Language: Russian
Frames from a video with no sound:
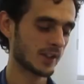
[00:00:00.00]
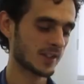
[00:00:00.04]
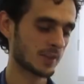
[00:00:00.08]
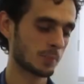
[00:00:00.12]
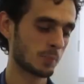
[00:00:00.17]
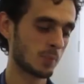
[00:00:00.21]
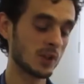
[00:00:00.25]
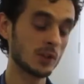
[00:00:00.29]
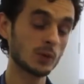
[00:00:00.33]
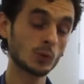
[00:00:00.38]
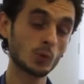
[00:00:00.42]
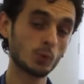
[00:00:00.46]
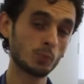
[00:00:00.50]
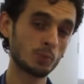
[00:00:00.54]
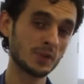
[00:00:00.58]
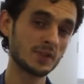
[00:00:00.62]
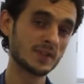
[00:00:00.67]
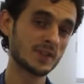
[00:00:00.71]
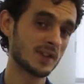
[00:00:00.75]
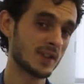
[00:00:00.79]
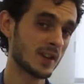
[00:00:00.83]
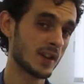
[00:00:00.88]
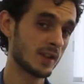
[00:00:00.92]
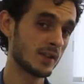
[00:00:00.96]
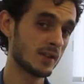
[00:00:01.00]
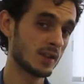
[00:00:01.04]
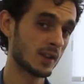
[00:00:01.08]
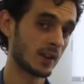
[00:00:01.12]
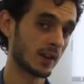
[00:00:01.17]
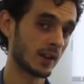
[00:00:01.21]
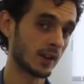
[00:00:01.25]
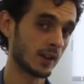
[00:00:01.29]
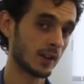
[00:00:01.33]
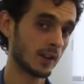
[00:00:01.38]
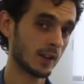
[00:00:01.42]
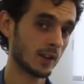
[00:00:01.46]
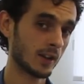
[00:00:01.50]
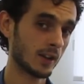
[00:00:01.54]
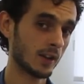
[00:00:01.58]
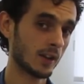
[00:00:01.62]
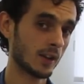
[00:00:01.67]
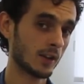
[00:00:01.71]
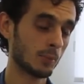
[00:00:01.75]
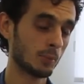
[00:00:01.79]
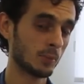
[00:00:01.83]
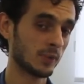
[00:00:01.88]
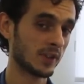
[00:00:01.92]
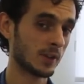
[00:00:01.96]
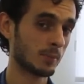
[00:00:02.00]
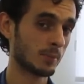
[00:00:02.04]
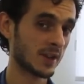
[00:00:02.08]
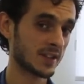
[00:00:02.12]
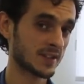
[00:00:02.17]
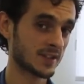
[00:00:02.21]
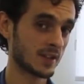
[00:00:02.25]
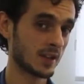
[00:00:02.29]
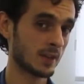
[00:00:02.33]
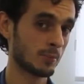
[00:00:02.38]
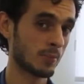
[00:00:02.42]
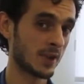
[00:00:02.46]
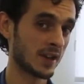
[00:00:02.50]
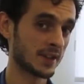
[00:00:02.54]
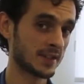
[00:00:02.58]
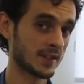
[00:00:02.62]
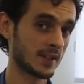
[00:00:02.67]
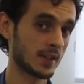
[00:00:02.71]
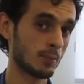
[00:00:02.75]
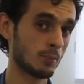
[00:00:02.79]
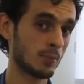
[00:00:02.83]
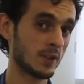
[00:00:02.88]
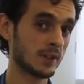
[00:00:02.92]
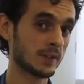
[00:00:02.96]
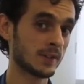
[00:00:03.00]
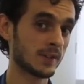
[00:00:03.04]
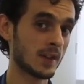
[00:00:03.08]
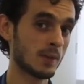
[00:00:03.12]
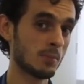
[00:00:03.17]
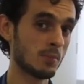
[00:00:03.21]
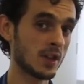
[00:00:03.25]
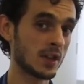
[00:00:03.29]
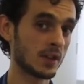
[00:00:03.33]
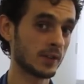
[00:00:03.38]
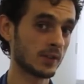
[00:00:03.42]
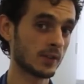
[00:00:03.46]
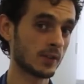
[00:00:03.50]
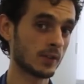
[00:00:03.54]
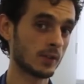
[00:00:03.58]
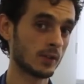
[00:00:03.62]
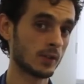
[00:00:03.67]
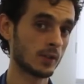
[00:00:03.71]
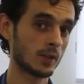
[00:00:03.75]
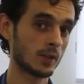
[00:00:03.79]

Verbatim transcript: Спинку пенсионера – мы намазали пастой блиндомет,